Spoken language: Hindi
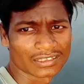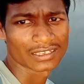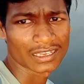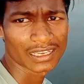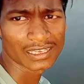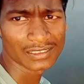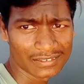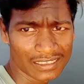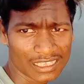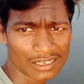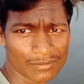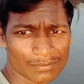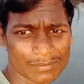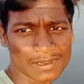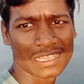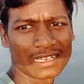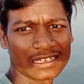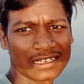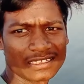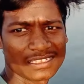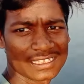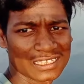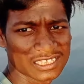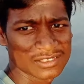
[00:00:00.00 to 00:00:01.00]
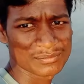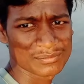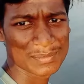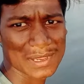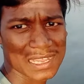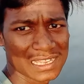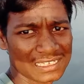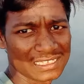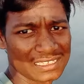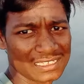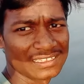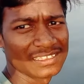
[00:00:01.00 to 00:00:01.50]
गैस यार पानी देखिए
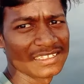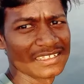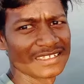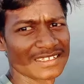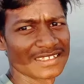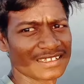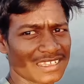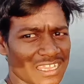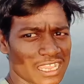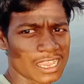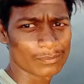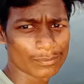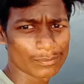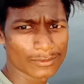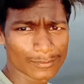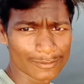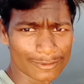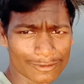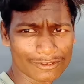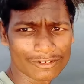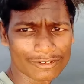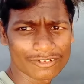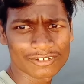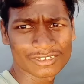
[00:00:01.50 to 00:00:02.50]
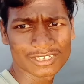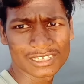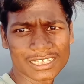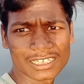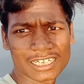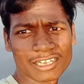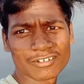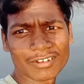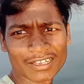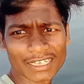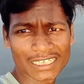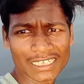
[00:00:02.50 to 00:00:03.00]
पानी आप सभी लोगों को लग
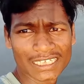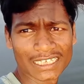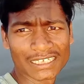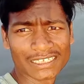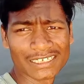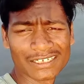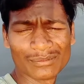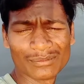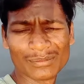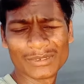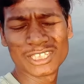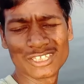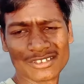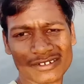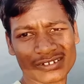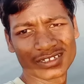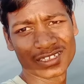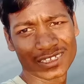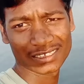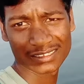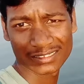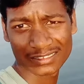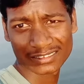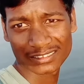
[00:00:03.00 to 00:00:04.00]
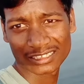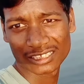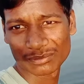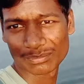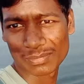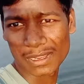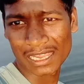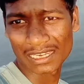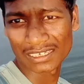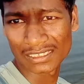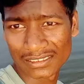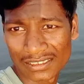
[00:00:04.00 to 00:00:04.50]
रहा होगा कि एडिट वीडियो है देख सकते
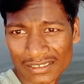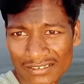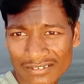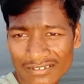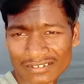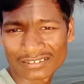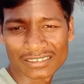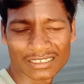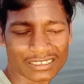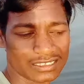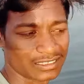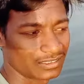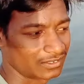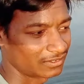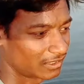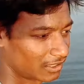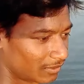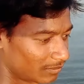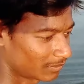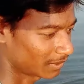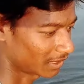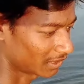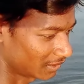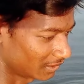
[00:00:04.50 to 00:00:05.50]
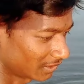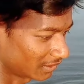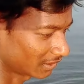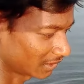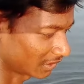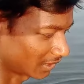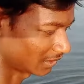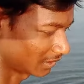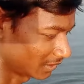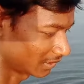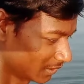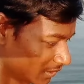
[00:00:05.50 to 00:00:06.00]
हैं पानी देख सकते हैं किस टाइप का दिख
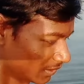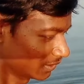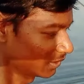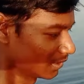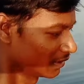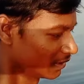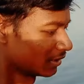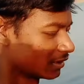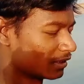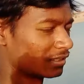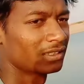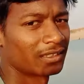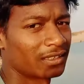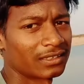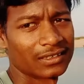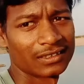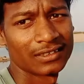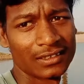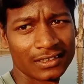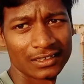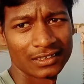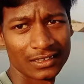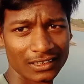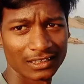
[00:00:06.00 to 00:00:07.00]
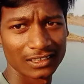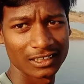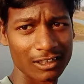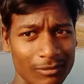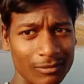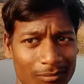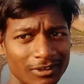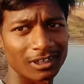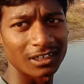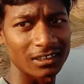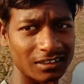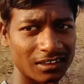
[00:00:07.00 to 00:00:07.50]
रहा है
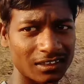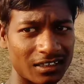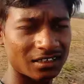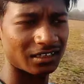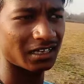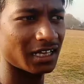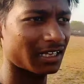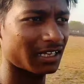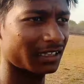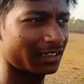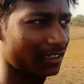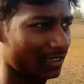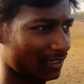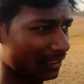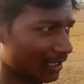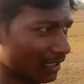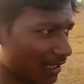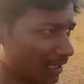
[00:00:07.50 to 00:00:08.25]
एकदम खतरनाक दिख